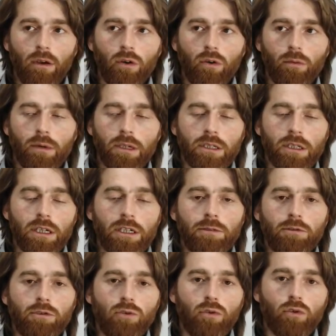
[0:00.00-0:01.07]
Başka
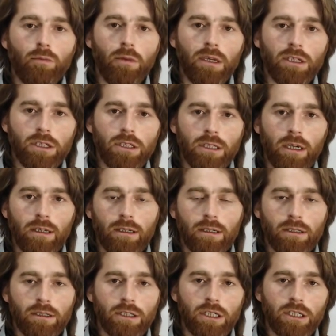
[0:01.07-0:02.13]
hiçbir şey okumayınca da
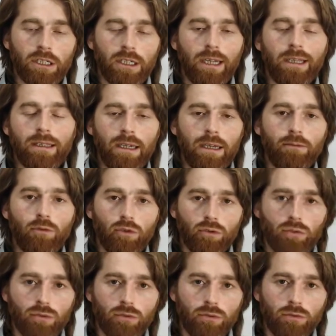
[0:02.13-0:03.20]

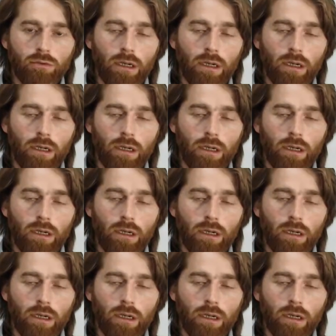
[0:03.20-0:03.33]
çeşitlendiremiyorsunuz.